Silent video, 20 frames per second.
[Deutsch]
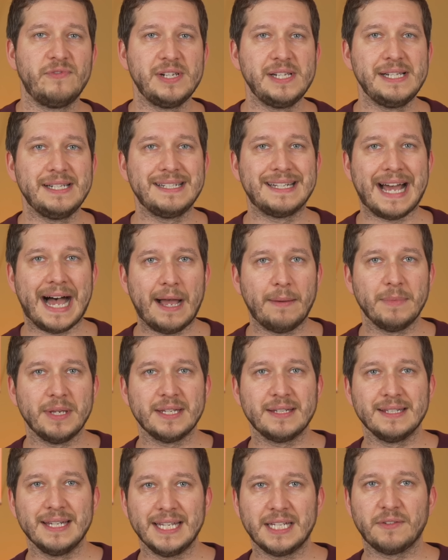will
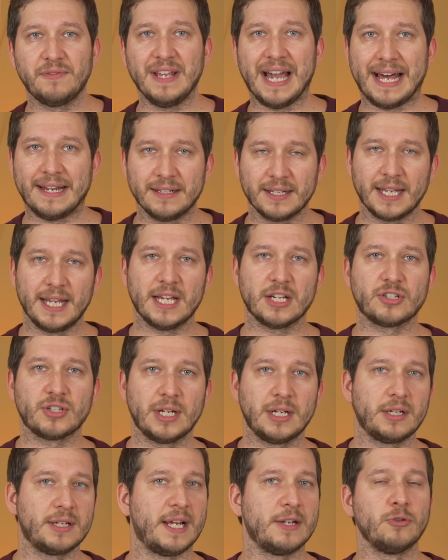damit nicht wie andere
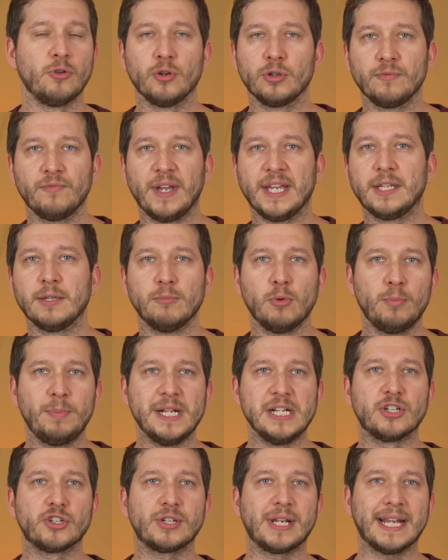Hersteller dann irgendwelche
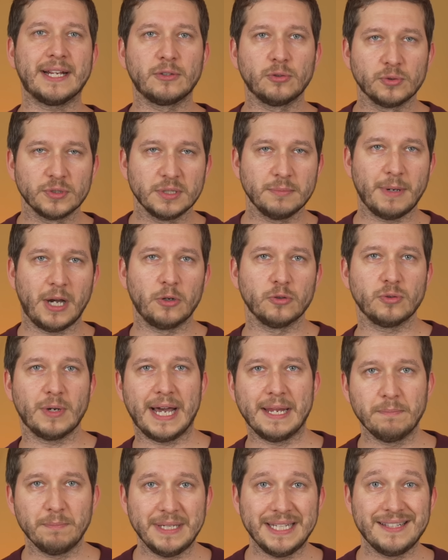mobilen Steckdosen im Auto
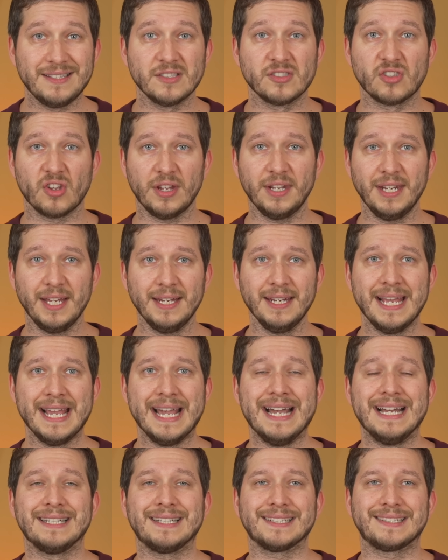anbieten, sondern
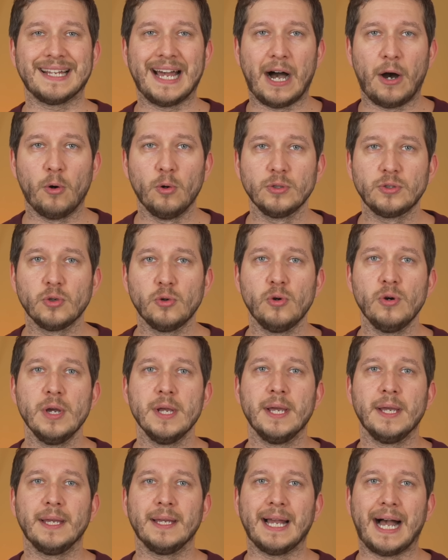das Auto
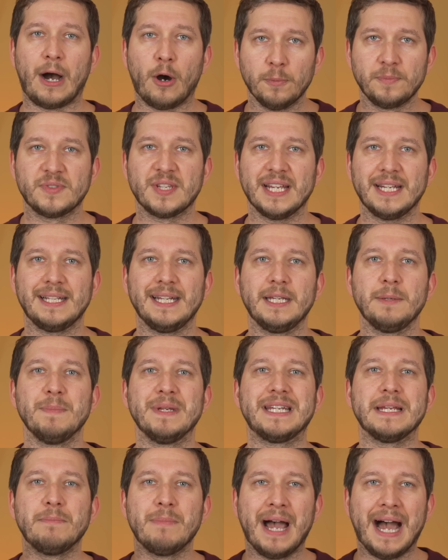hauptsächlich
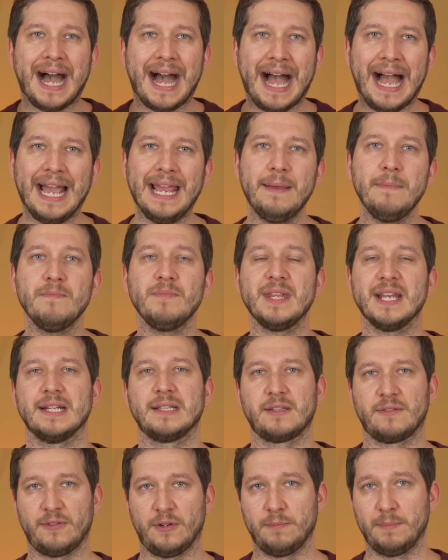mit dem
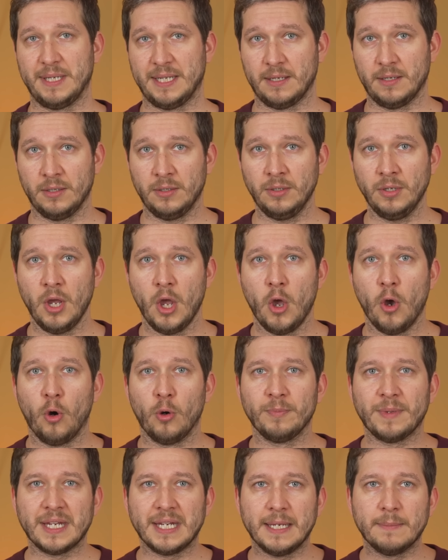Heimnetz verbinden,
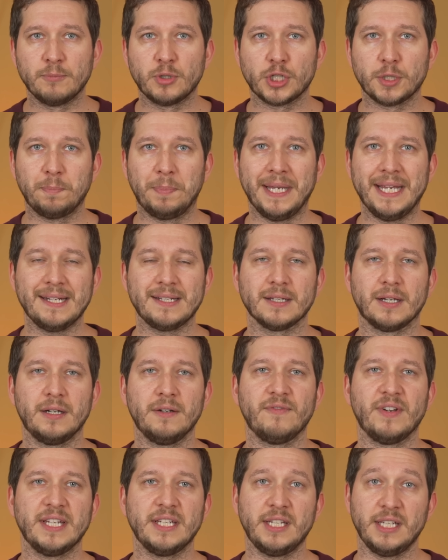um dann eben
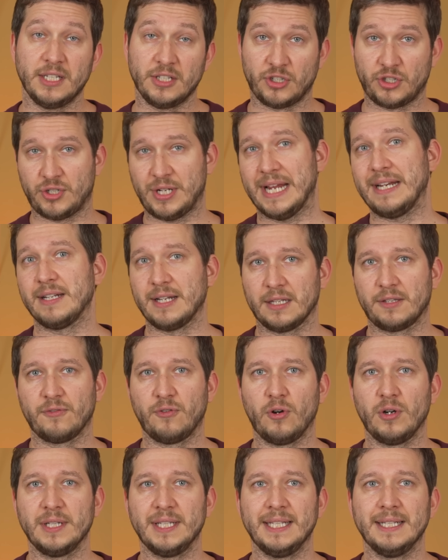später, wenn die Standards
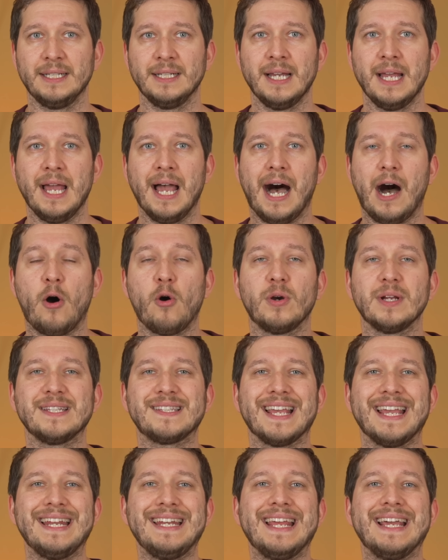vorliegen, auch
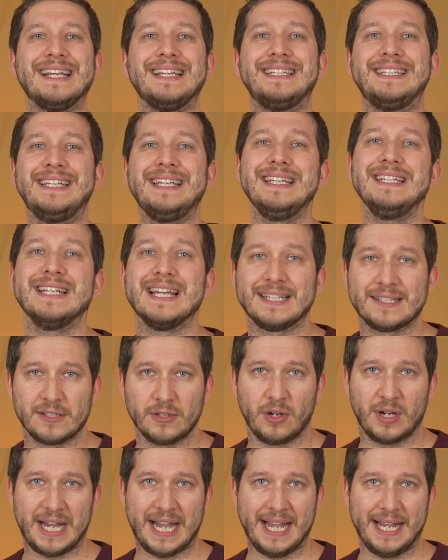ins Energienetz
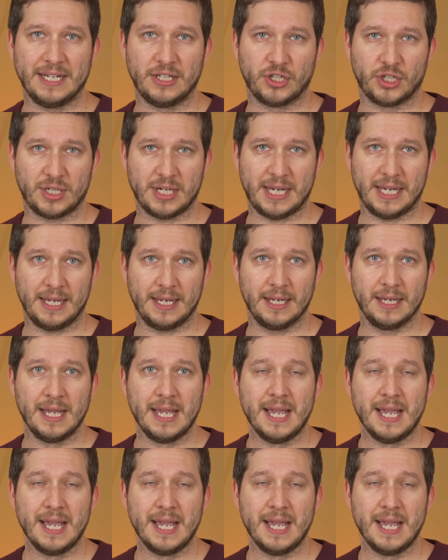noch einsteigen.